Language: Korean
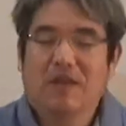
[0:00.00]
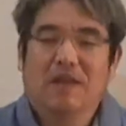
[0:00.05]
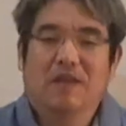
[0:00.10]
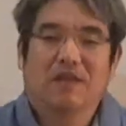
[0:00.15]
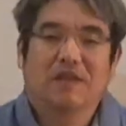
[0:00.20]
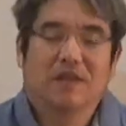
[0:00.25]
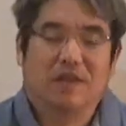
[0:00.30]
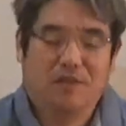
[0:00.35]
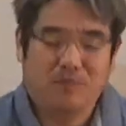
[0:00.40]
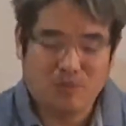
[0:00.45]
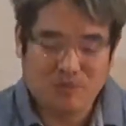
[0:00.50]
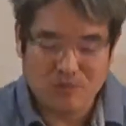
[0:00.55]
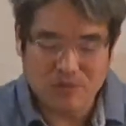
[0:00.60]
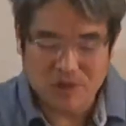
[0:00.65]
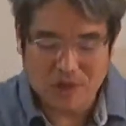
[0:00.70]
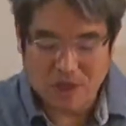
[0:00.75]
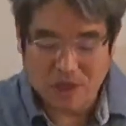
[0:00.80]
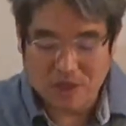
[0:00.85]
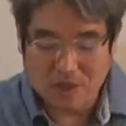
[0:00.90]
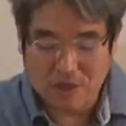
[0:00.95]
제가 무슨
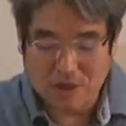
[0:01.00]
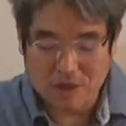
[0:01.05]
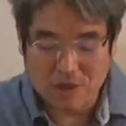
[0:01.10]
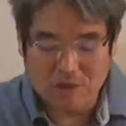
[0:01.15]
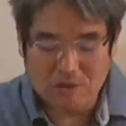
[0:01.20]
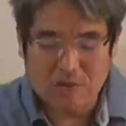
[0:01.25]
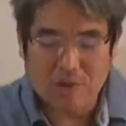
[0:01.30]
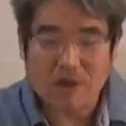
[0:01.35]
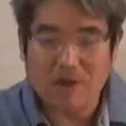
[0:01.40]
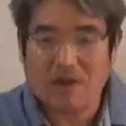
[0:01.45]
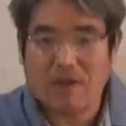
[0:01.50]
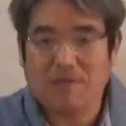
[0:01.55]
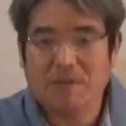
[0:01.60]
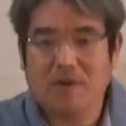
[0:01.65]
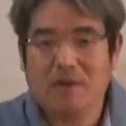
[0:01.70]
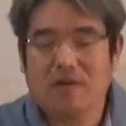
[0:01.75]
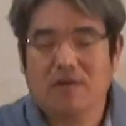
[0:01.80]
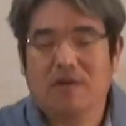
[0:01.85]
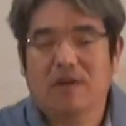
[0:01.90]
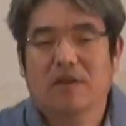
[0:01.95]
얘기 드리려고
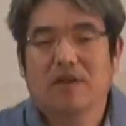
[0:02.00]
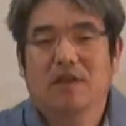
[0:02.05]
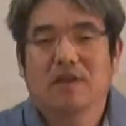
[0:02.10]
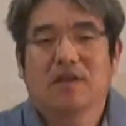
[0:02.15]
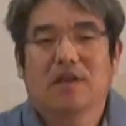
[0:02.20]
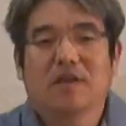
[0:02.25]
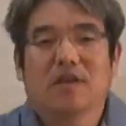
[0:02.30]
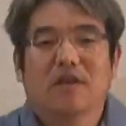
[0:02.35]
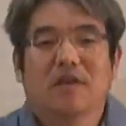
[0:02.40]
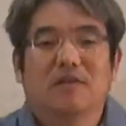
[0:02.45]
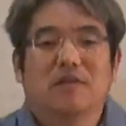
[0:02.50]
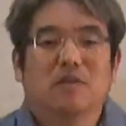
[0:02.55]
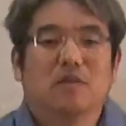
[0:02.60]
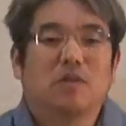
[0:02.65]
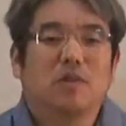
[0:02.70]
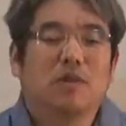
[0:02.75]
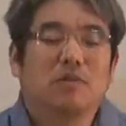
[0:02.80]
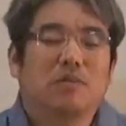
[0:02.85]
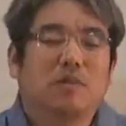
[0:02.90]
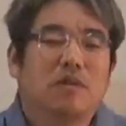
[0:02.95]
하냐면
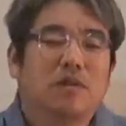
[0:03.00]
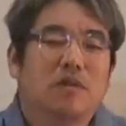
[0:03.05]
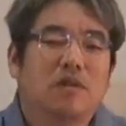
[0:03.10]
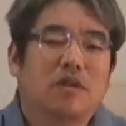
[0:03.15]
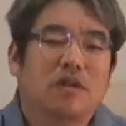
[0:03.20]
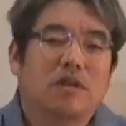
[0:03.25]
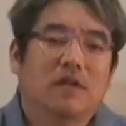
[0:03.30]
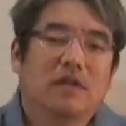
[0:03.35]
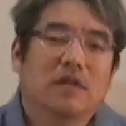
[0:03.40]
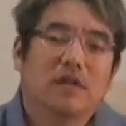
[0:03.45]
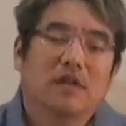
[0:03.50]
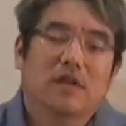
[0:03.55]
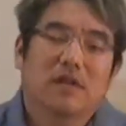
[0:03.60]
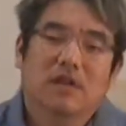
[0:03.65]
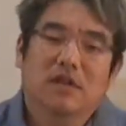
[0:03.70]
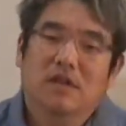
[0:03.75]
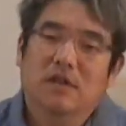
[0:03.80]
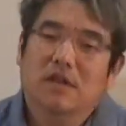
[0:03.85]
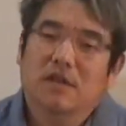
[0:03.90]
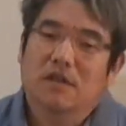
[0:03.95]
성도님들
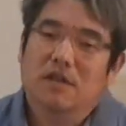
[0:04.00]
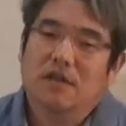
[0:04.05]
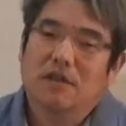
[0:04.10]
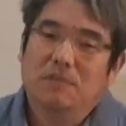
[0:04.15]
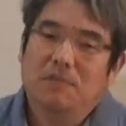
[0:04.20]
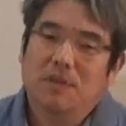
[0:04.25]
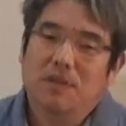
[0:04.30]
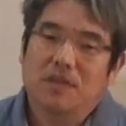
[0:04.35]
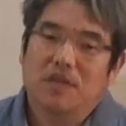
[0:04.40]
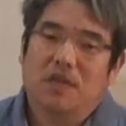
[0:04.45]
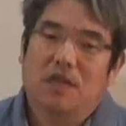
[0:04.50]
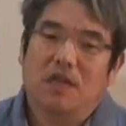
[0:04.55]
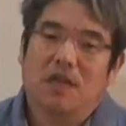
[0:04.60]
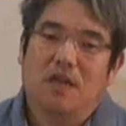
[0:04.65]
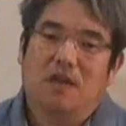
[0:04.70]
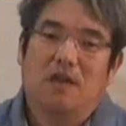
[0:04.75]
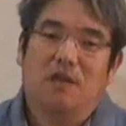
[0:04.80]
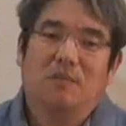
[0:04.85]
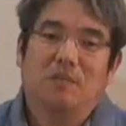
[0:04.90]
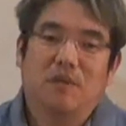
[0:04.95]
커피잔에
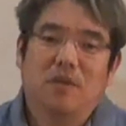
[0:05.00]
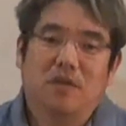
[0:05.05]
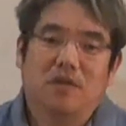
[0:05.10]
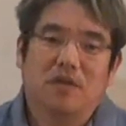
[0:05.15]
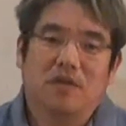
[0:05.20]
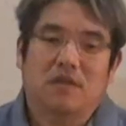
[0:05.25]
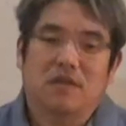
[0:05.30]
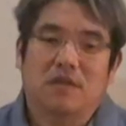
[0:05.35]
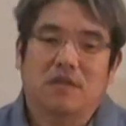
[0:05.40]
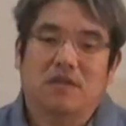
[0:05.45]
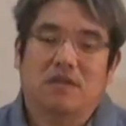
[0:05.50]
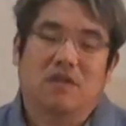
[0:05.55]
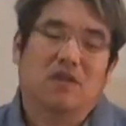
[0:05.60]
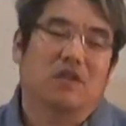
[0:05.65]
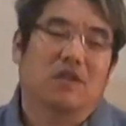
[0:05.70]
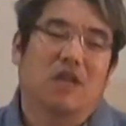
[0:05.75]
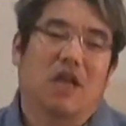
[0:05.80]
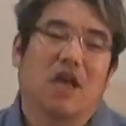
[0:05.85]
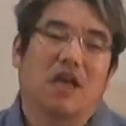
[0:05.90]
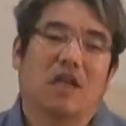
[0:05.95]
커피는
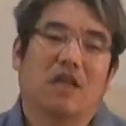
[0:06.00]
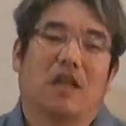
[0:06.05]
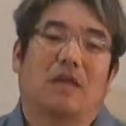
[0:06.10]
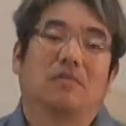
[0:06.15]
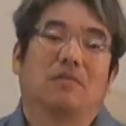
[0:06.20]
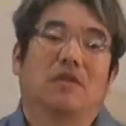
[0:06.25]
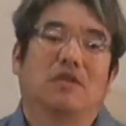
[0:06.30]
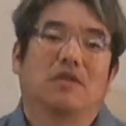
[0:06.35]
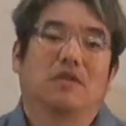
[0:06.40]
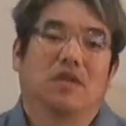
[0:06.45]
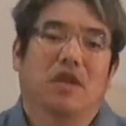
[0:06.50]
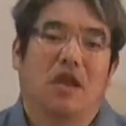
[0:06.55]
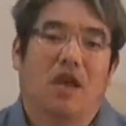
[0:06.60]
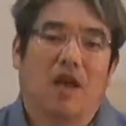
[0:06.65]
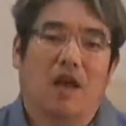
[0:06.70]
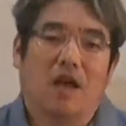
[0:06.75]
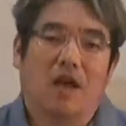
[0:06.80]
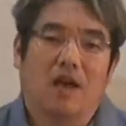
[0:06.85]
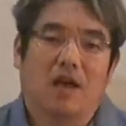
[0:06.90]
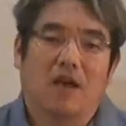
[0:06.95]
적당히
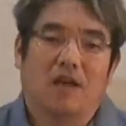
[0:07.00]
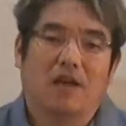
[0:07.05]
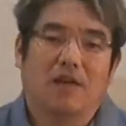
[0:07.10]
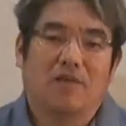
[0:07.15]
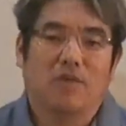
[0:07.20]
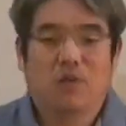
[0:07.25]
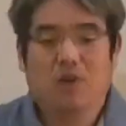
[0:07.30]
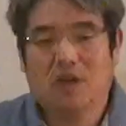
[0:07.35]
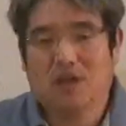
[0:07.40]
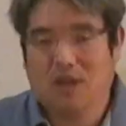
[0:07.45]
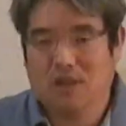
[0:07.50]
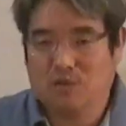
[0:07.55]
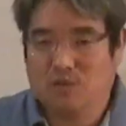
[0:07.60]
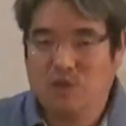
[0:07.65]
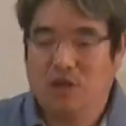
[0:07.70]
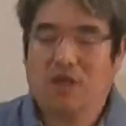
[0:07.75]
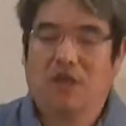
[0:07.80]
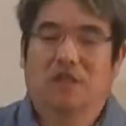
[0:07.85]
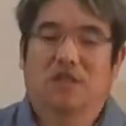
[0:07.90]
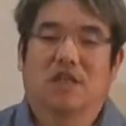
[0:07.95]
담겨져야 오히려
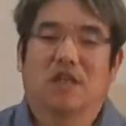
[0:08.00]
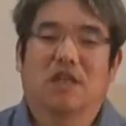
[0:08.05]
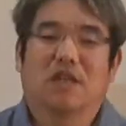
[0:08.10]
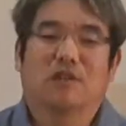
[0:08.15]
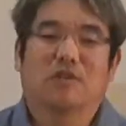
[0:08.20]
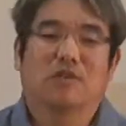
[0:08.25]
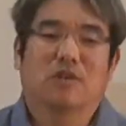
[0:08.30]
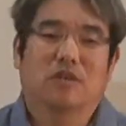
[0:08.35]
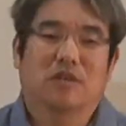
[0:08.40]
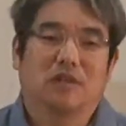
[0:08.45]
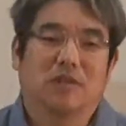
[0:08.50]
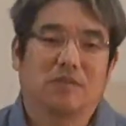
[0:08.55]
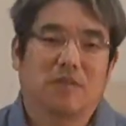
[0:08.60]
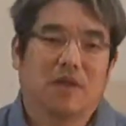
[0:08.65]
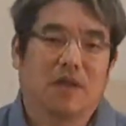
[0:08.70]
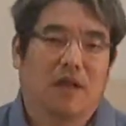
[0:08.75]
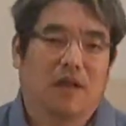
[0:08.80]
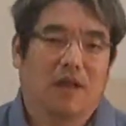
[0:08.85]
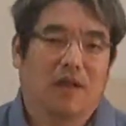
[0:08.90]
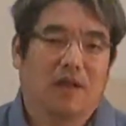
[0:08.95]
우리가 즐길 수
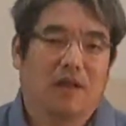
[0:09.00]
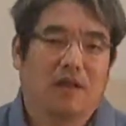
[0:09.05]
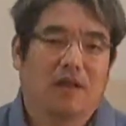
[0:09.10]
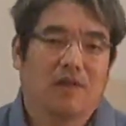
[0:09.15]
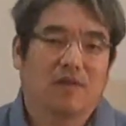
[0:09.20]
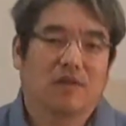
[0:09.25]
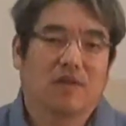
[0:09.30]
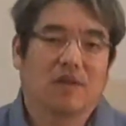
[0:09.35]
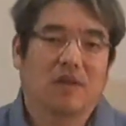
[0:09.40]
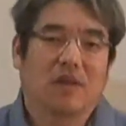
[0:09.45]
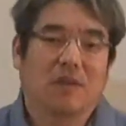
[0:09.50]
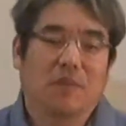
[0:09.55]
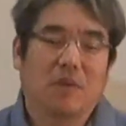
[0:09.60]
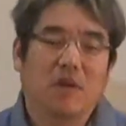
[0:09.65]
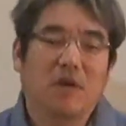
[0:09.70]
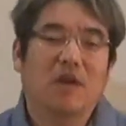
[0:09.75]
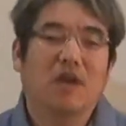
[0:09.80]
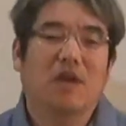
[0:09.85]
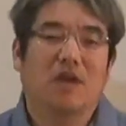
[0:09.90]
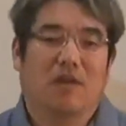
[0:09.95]
있습니다. 또 그게
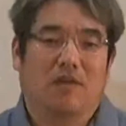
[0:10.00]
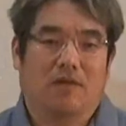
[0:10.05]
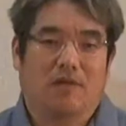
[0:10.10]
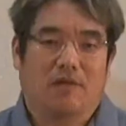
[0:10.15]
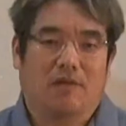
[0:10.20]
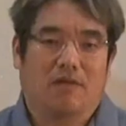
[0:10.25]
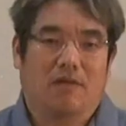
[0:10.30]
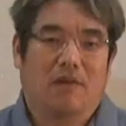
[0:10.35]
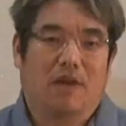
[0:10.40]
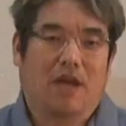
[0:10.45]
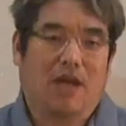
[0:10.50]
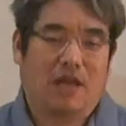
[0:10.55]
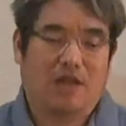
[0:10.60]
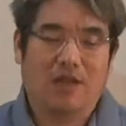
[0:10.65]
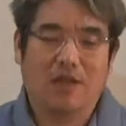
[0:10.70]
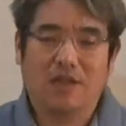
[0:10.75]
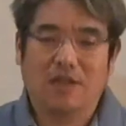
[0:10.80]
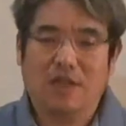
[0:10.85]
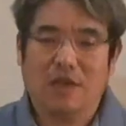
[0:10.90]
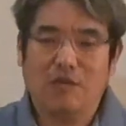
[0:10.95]
편해요.
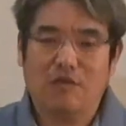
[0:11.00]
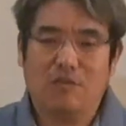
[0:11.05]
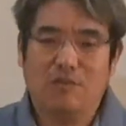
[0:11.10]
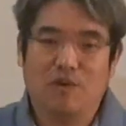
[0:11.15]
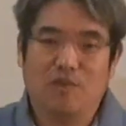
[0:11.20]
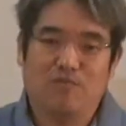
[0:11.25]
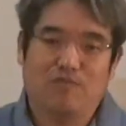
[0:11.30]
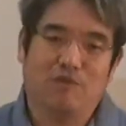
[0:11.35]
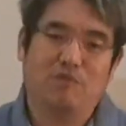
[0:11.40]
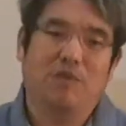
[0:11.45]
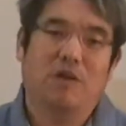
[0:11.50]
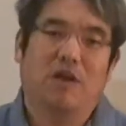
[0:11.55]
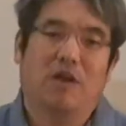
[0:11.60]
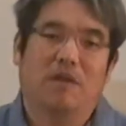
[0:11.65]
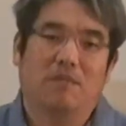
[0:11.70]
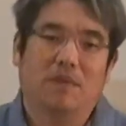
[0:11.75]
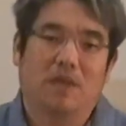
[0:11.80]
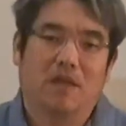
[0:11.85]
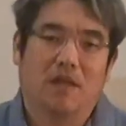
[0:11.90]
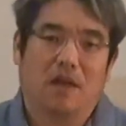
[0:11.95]
가득 채우면
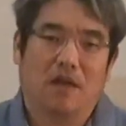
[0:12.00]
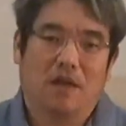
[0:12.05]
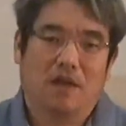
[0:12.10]
불편합니다.